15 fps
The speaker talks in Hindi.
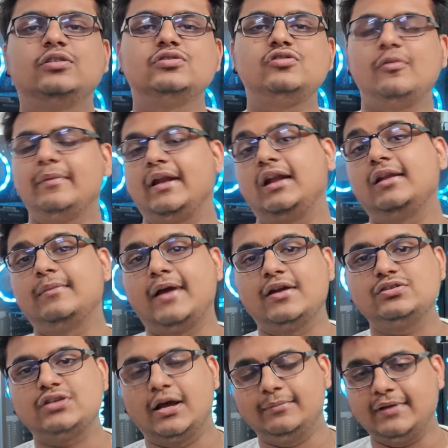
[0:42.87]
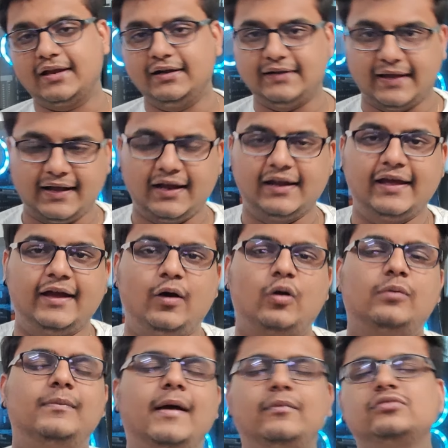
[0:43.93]
दोस्तों मेरा नाम आयुष आप देख रहे टेकाल है
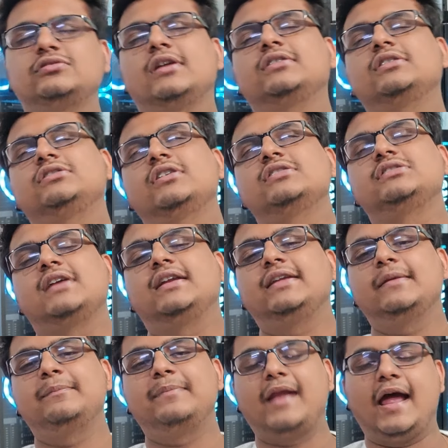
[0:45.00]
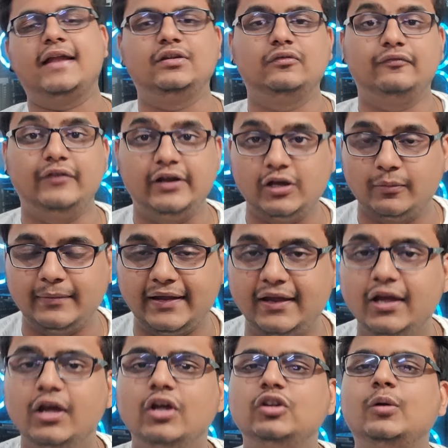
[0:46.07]
और मैं आपको स्वागत करता हूँ इस चैनल की ब्रांड न्यू वीडियो में
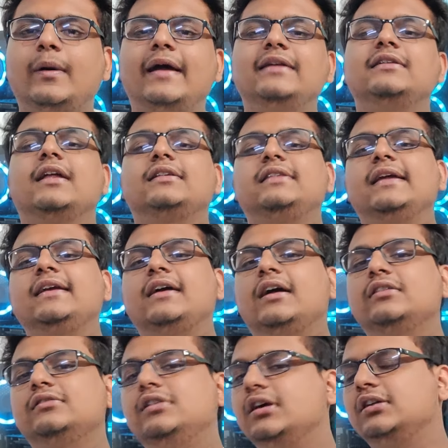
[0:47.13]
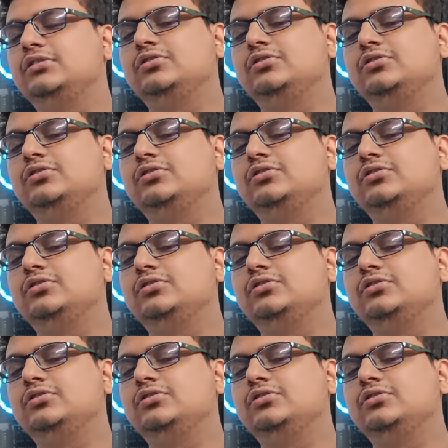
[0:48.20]
तो भाई नथिंग का द